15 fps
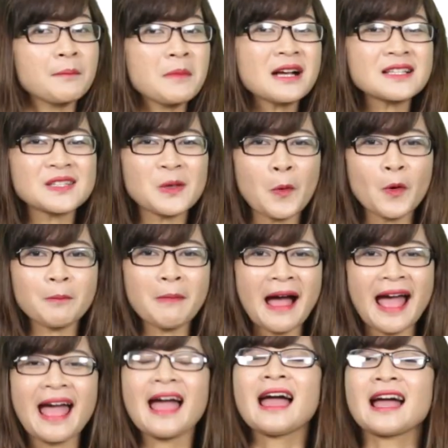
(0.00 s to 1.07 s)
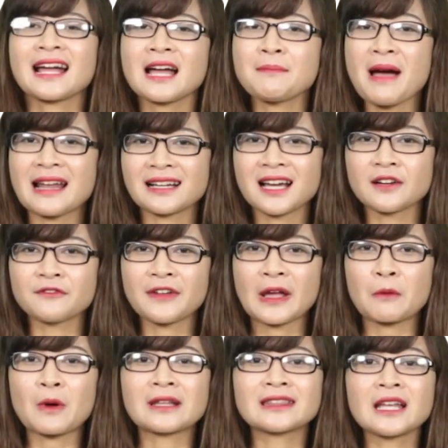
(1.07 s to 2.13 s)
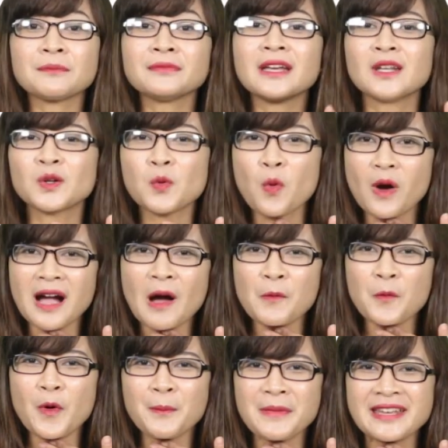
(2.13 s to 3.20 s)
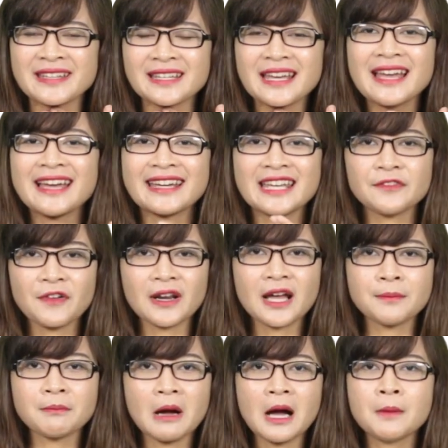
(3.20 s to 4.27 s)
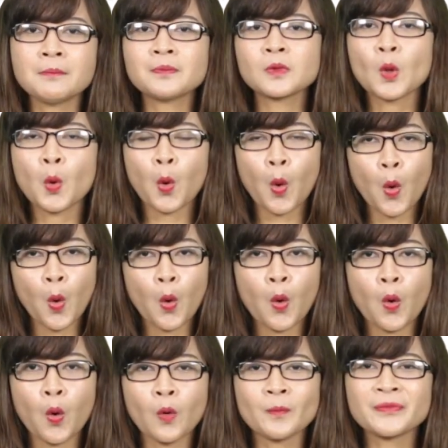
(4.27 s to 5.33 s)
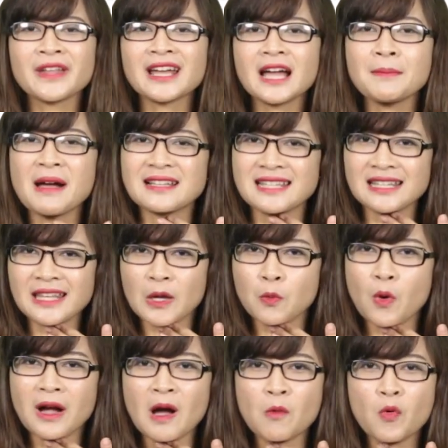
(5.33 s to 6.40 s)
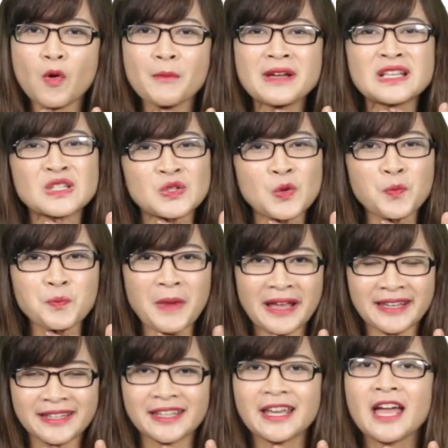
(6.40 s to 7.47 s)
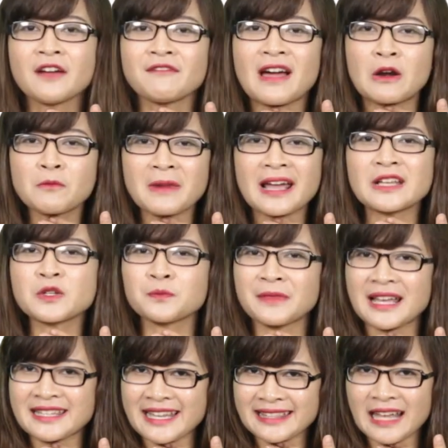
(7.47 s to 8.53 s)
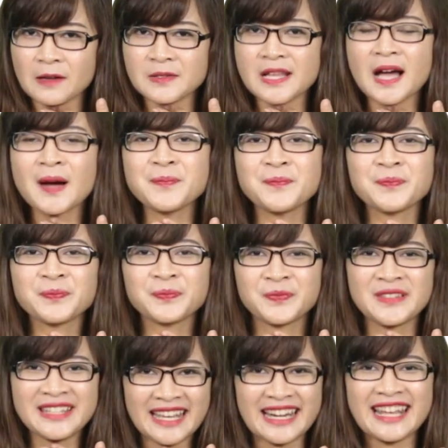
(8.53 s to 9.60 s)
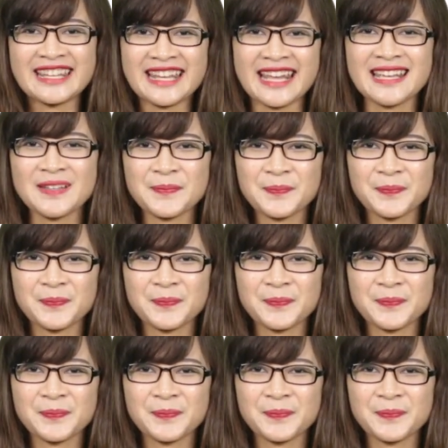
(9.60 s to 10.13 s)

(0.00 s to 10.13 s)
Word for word: Bước số 3, các bạn cần phải quan tâm đến cuống họng của mình. Khi phát âm ấm ô, các bạn sẽ thấy cuống họng của mình rung mạnh và lúc này chúng ta sẽ tạo ra âm như thế này nhé.